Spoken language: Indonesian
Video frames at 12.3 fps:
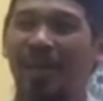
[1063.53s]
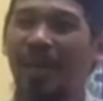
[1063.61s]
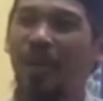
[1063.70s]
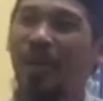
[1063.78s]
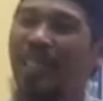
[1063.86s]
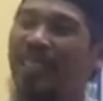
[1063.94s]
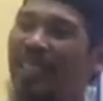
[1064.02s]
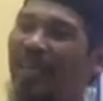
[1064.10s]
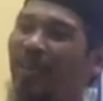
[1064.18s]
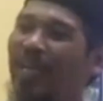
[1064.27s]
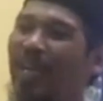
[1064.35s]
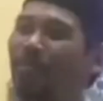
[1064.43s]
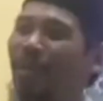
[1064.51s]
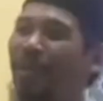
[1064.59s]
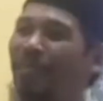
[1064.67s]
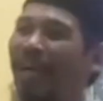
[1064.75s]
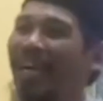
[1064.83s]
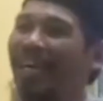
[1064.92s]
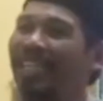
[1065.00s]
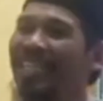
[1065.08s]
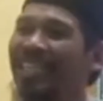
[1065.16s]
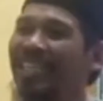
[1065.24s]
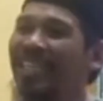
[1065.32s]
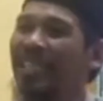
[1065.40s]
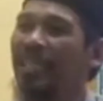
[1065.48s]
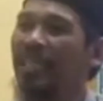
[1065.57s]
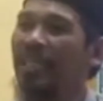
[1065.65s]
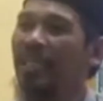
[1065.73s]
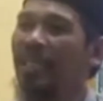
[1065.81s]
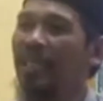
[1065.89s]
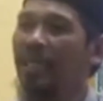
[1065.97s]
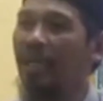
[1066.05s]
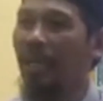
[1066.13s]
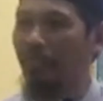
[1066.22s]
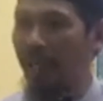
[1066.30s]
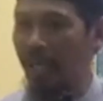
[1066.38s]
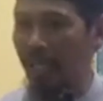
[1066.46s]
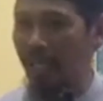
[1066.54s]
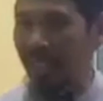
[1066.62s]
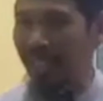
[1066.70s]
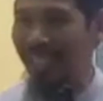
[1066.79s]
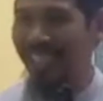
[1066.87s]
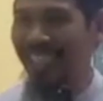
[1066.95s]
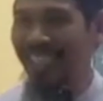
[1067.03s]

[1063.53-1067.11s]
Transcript: Kolesterol nggak boleh makan, kambing lagi.